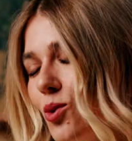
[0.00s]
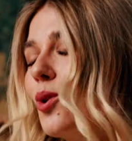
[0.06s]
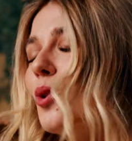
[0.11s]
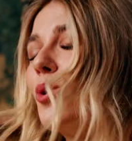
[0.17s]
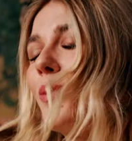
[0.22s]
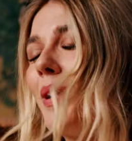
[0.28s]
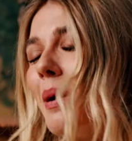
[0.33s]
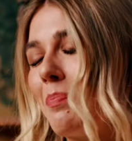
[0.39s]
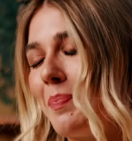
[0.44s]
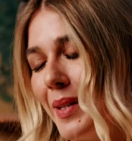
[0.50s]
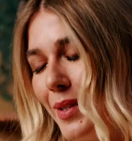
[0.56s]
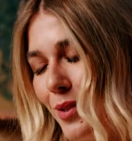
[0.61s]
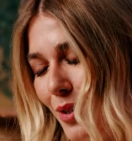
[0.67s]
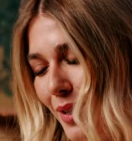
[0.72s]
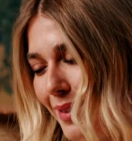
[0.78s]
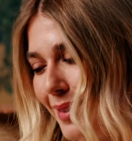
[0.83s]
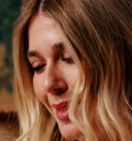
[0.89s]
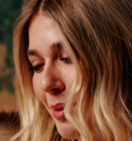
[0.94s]
Sono
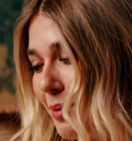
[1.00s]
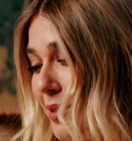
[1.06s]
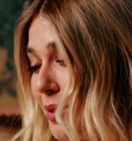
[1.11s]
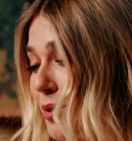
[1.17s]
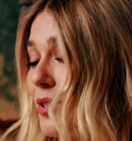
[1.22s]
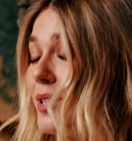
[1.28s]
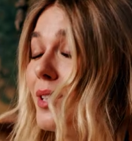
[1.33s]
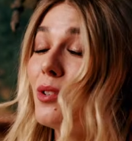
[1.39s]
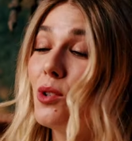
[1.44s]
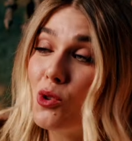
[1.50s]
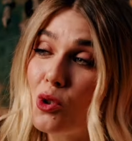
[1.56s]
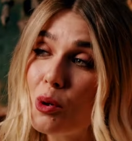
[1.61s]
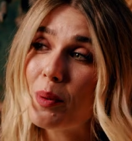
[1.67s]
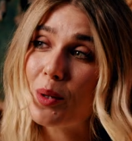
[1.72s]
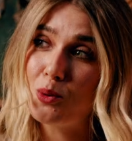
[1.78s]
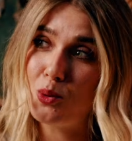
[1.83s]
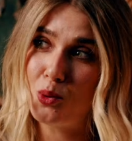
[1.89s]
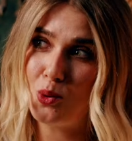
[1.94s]
un'appassionatissima di rossetti,
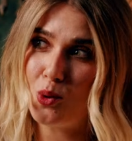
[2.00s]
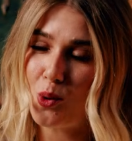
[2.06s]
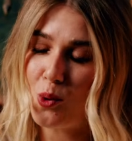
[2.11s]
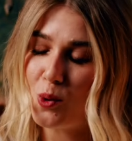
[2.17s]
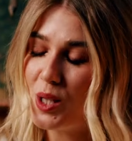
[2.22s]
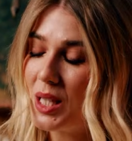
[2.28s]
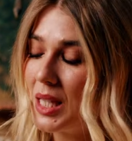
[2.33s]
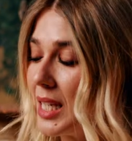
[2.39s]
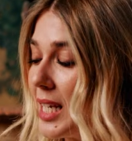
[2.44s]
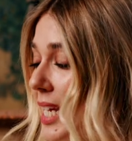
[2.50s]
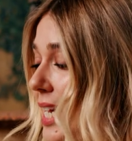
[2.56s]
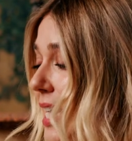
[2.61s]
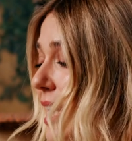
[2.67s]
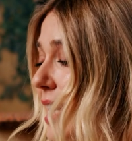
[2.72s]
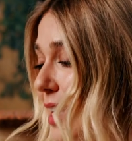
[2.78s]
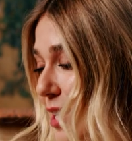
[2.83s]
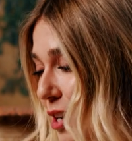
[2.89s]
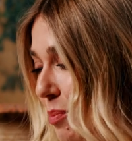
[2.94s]
soprattutto rossi,
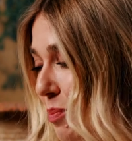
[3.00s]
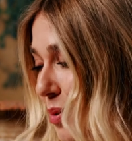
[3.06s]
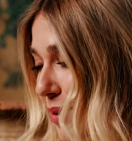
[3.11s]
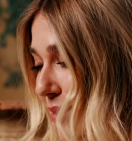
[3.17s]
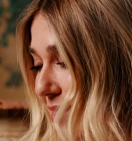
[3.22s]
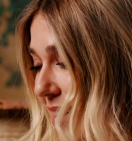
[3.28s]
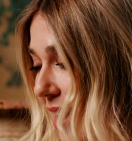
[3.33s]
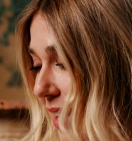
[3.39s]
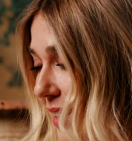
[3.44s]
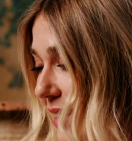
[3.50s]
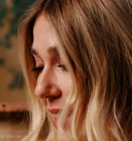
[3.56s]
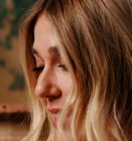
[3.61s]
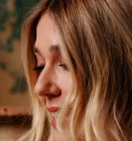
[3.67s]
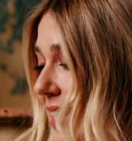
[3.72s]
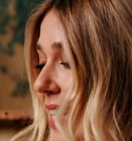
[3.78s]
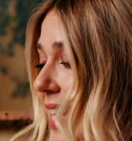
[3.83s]
li ho portati.